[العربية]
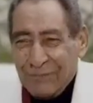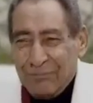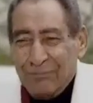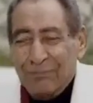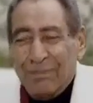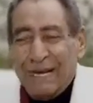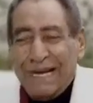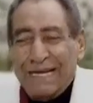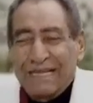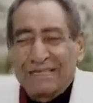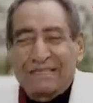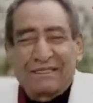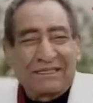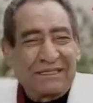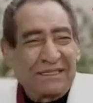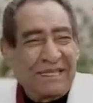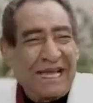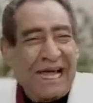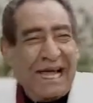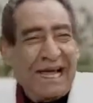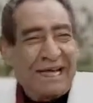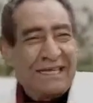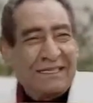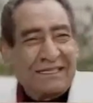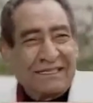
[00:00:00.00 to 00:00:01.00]
بقت
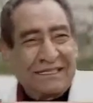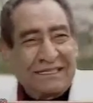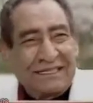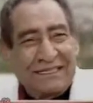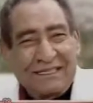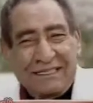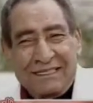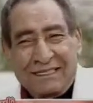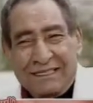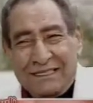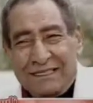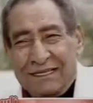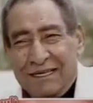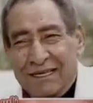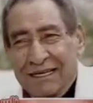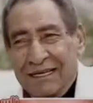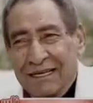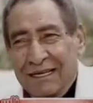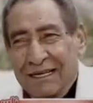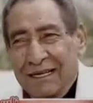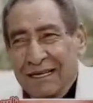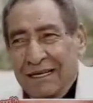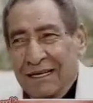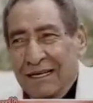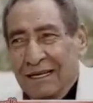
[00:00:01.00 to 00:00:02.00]
يعني ايه
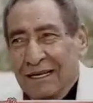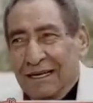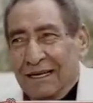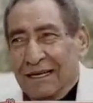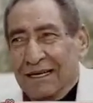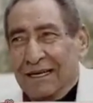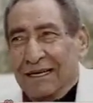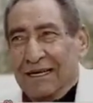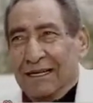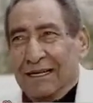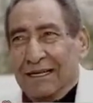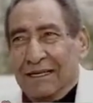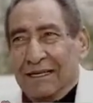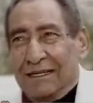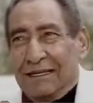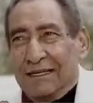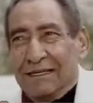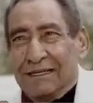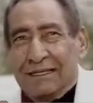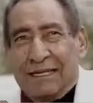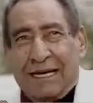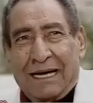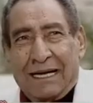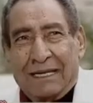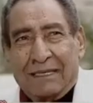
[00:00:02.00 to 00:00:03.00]
آه
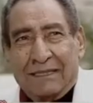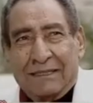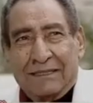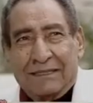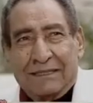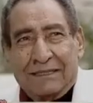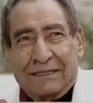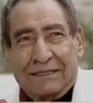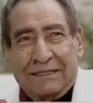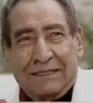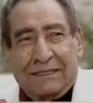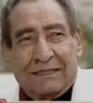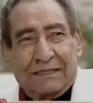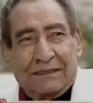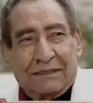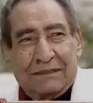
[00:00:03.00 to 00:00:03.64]
يعني